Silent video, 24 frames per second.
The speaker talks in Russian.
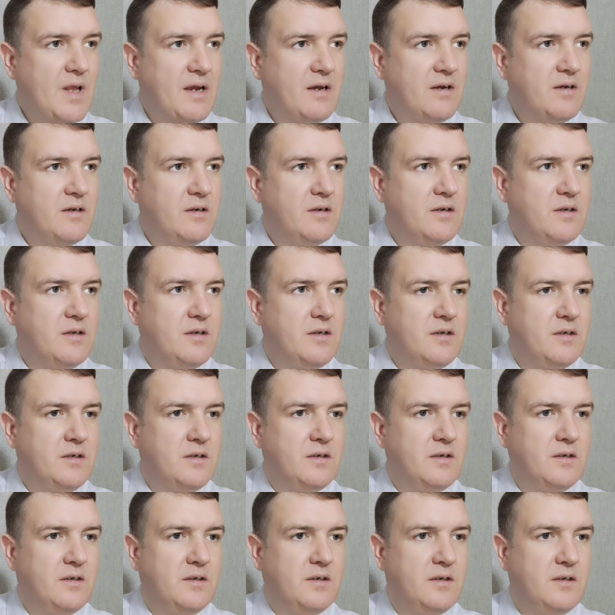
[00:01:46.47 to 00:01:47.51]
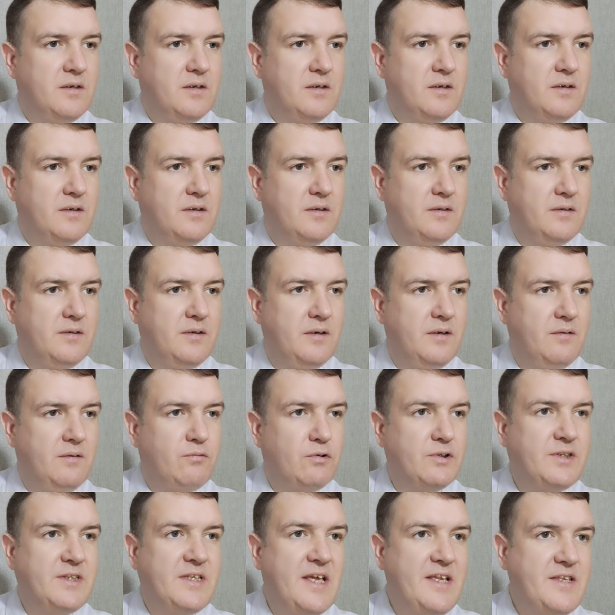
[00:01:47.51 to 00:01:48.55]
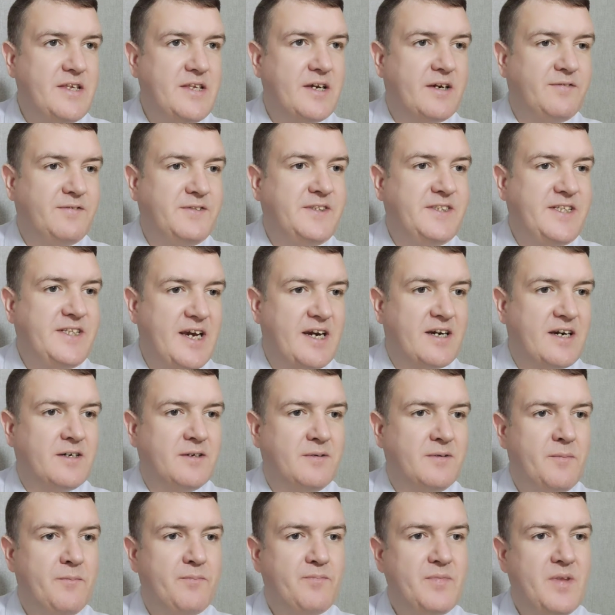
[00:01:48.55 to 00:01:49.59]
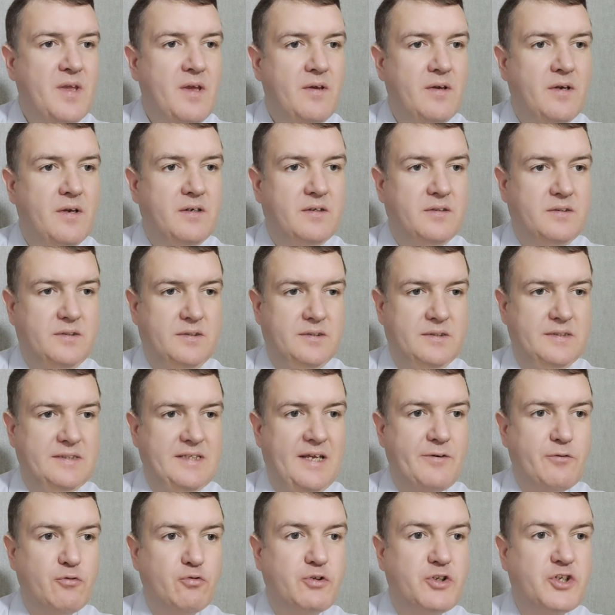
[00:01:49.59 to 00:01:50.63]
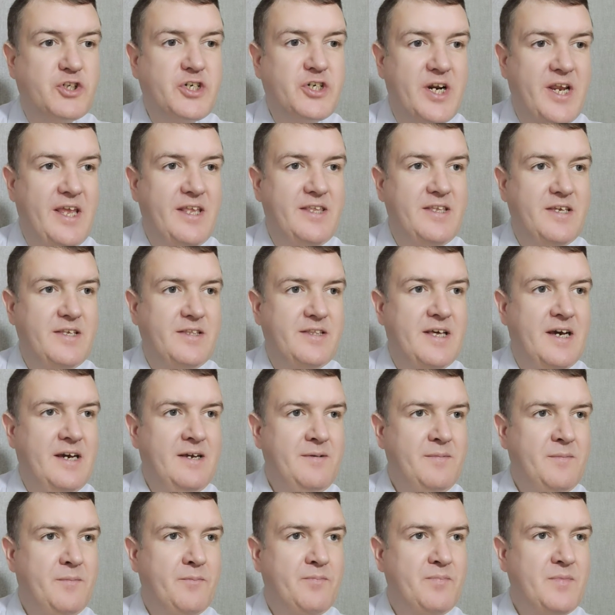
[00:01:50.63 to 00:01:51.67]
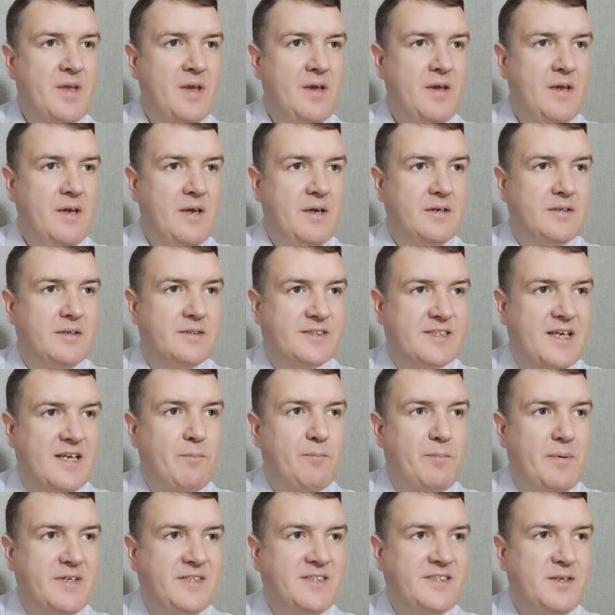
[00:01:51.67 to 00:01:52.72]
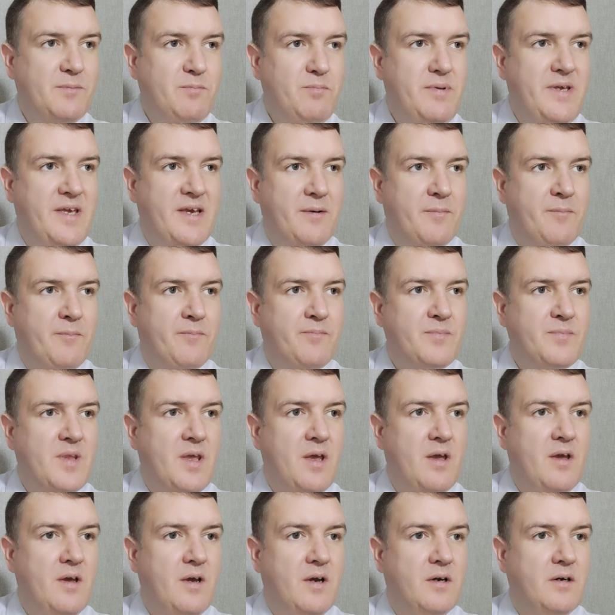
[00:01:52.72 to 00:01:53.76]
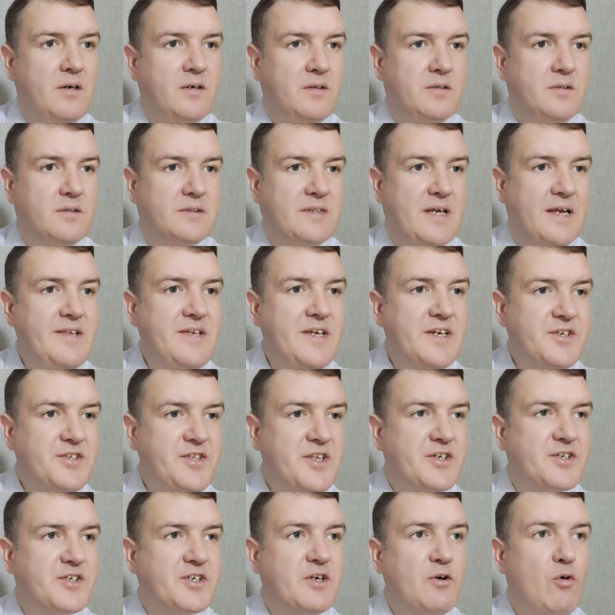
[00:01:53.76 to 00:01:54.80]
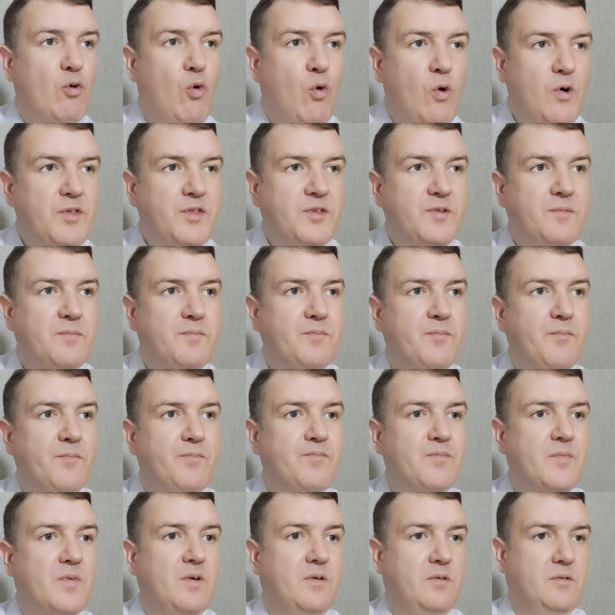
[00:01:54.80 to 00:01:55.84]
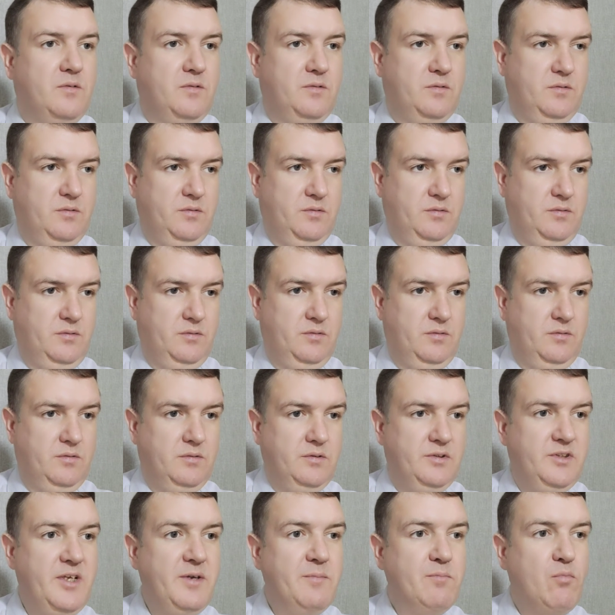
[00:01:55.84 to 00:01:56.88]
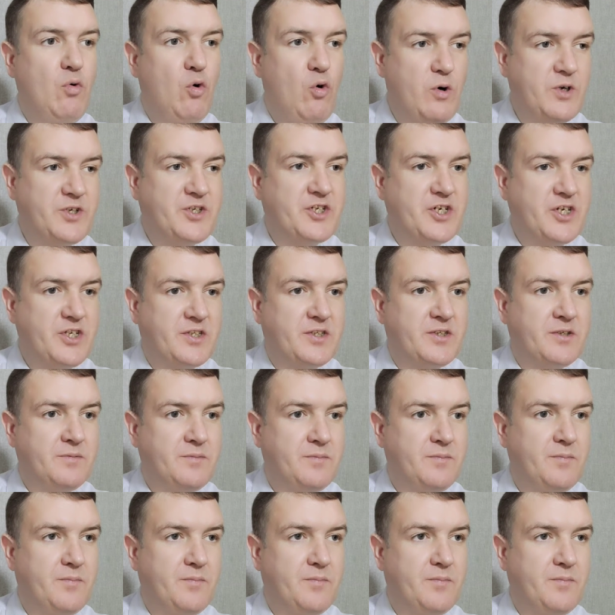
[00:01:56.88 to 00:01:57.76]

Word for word: э, вот этих всех Э, нарушений, да, сам по себе, э, конечно же, он э, не может